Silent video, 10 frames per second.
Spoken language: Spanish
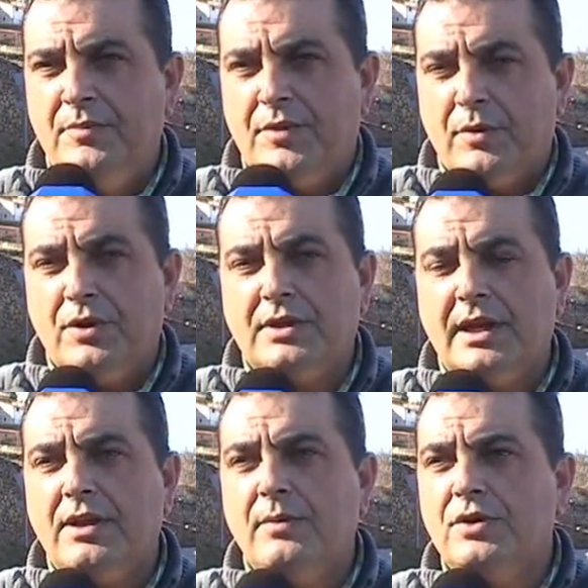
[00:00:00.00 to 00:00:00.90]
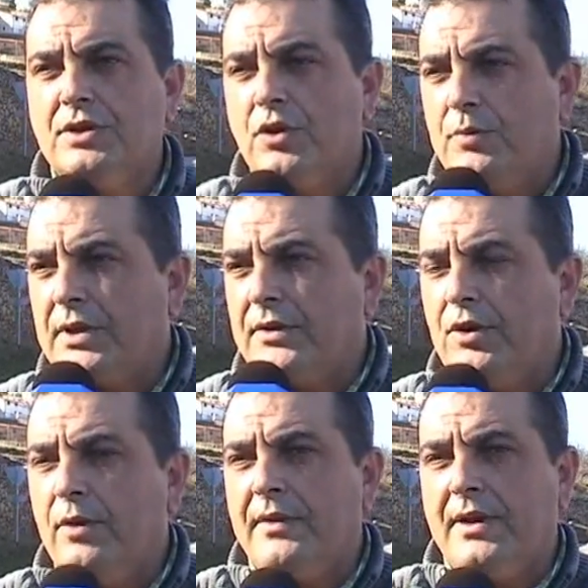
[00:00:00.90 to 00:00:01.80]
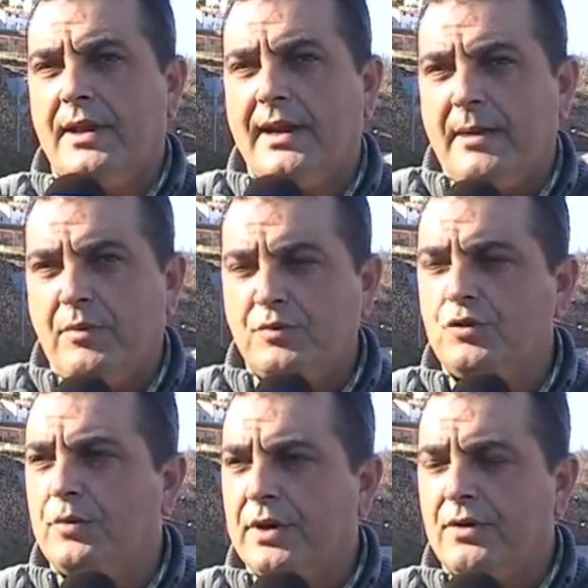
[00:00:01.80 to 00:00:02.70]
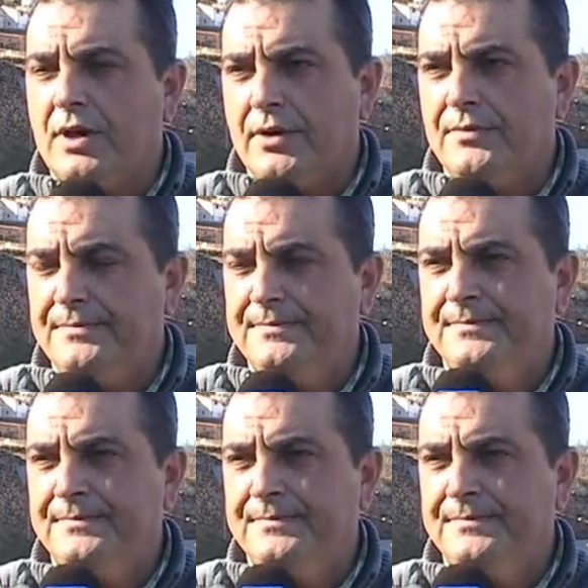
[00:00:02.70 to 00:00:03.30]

pero bueno, tal y como nos dijo Diputación que lo iba a hacer quedará pues mucho mejor, claro.